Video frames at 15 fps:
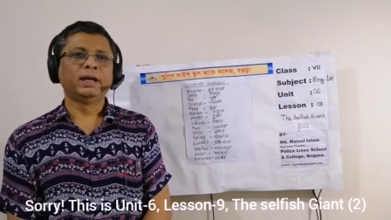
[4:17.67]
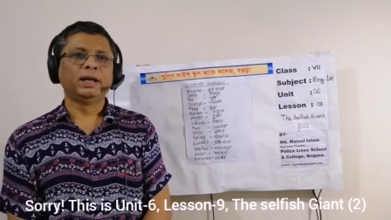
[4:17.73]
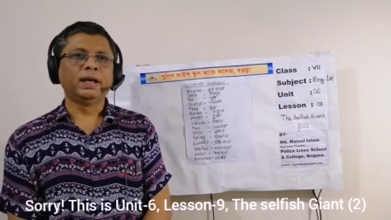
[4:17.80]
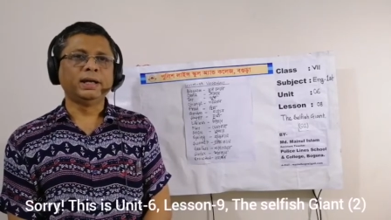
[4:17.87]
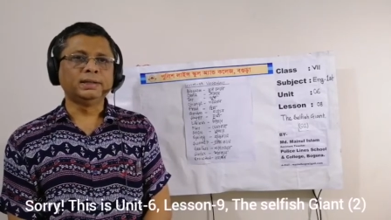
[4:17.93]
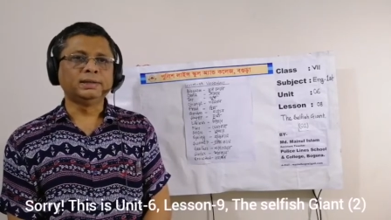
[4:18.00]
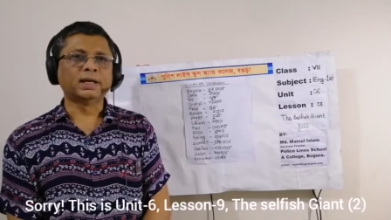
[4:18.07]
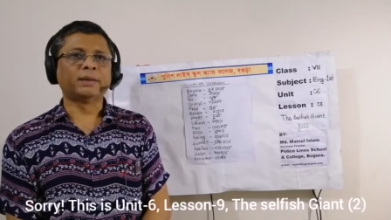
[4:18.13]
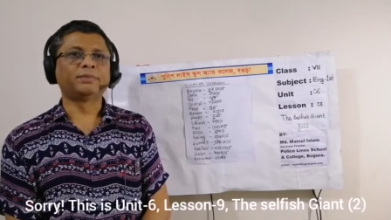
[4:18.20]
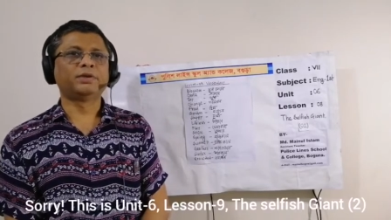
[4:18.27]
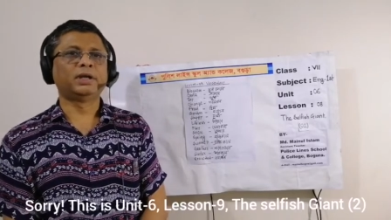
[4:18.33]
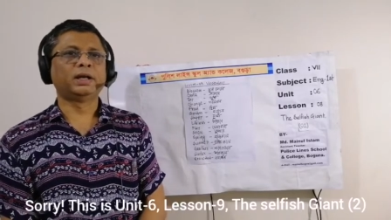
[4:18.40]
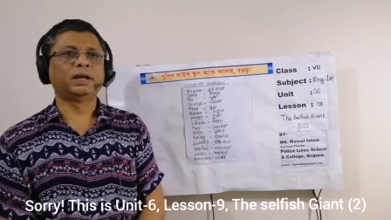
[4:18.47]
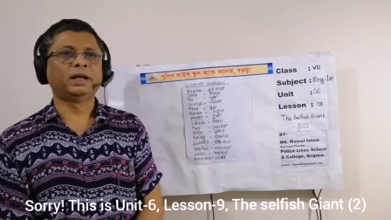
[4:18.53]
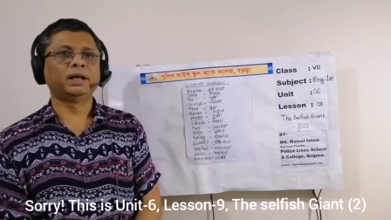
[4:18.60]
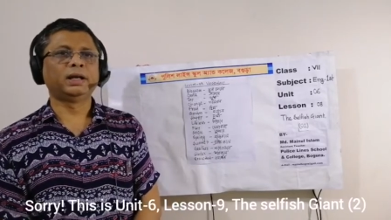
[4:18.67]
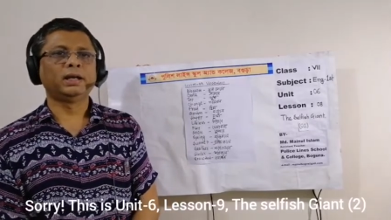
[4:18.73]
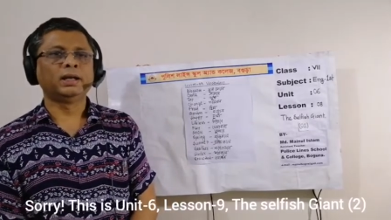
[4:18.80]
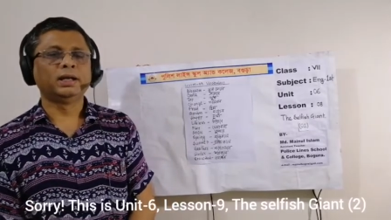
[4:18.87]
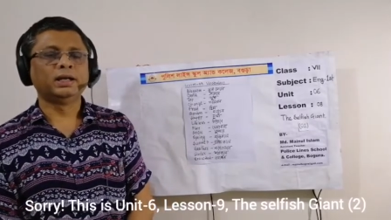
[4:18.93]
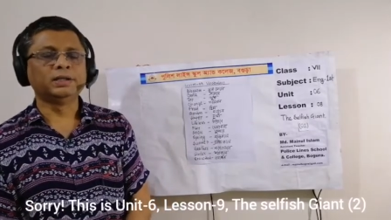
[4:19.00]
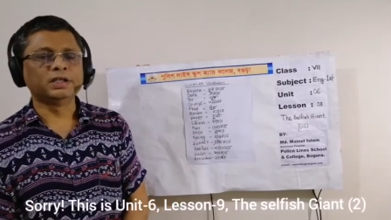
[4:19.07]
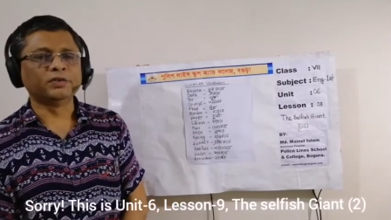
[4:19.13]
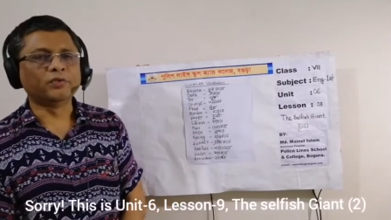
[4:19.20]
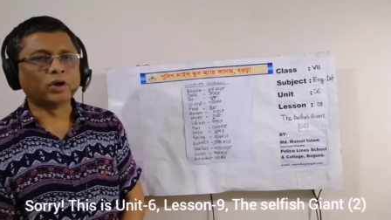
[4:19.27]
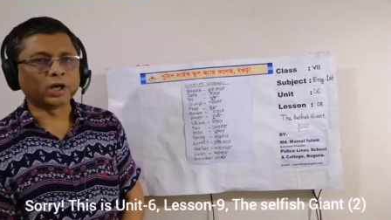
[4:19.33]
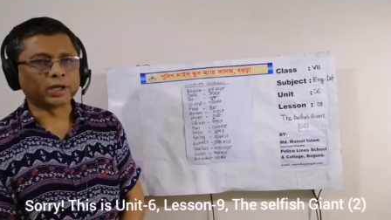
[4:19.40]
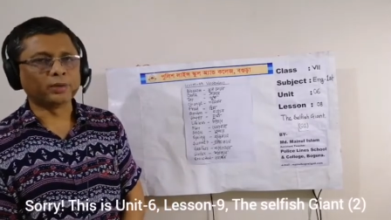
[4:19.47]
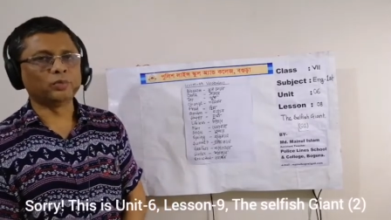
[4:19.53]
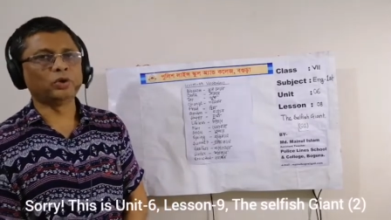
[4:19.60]
এই চ্যাপ্টারের যে
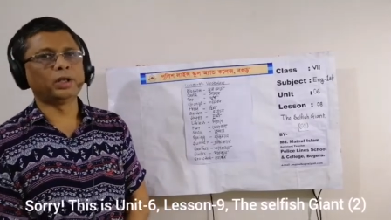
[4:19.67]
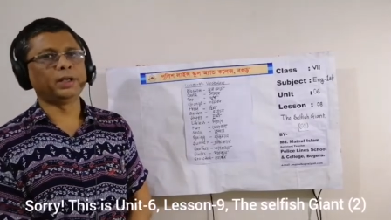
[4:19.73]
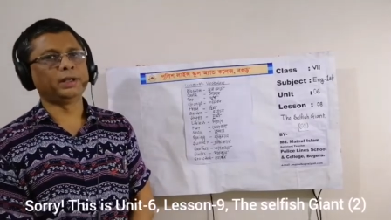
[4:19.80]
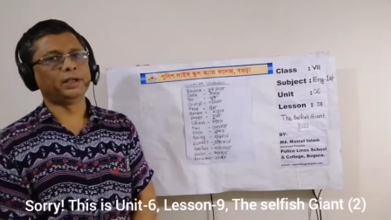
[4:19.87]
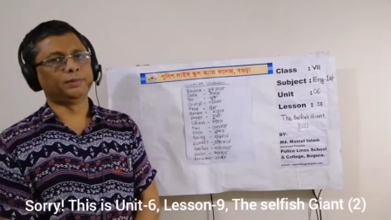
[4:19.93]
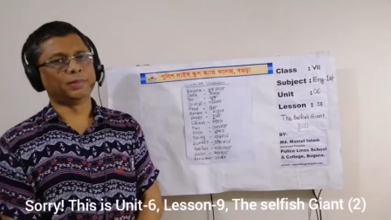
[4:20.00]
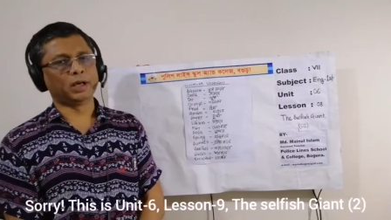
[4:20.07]
ভকিবুলারি